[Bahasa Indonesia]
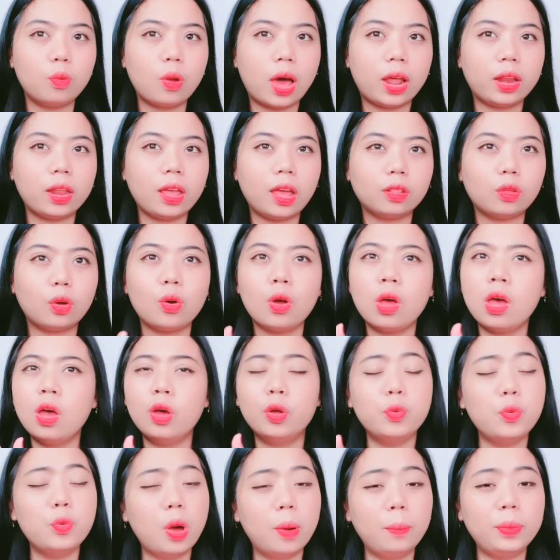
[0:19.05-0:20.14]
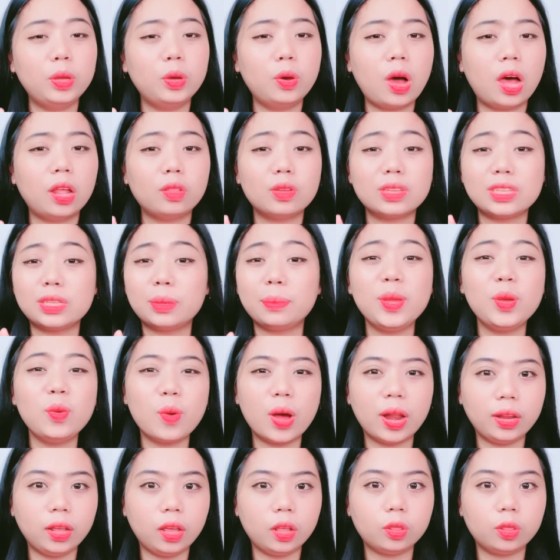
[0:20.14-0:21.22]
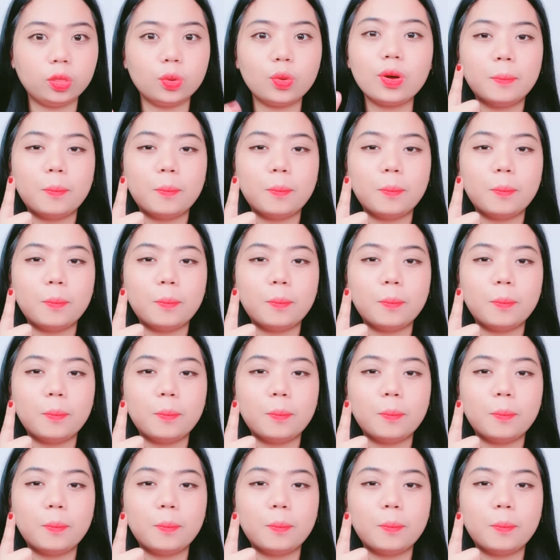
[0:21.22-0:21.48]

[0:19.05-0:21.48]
hari atau dua minggu atau semingguan gitu